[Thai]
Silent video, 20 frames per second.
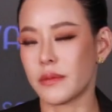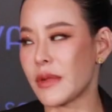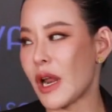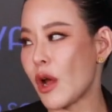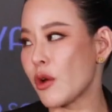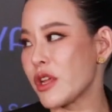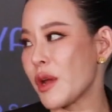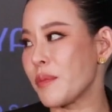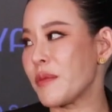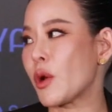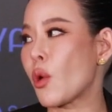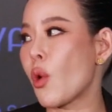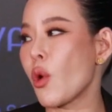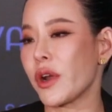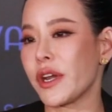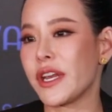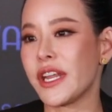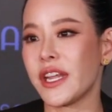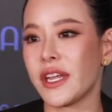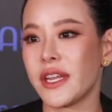เรายังมีค
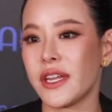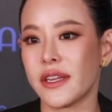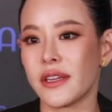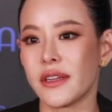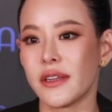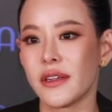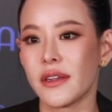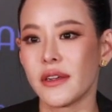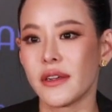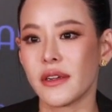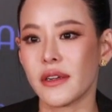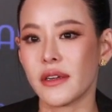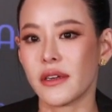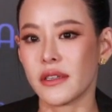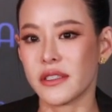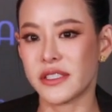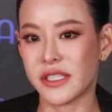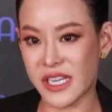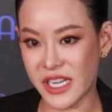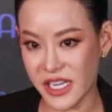นที่
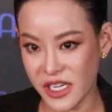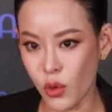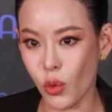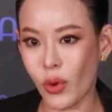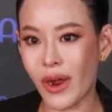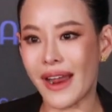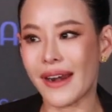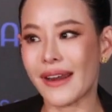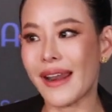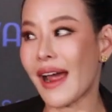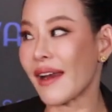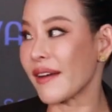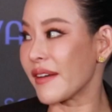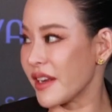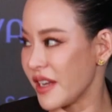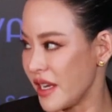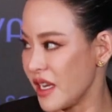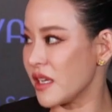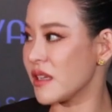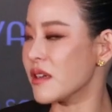ที่อยู่ข้างหลังห
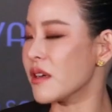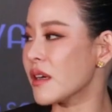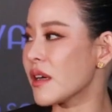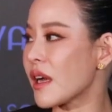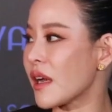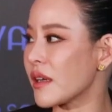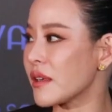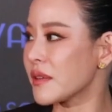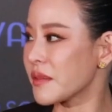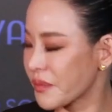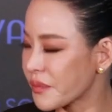นิงอีกเยอะอ่ะ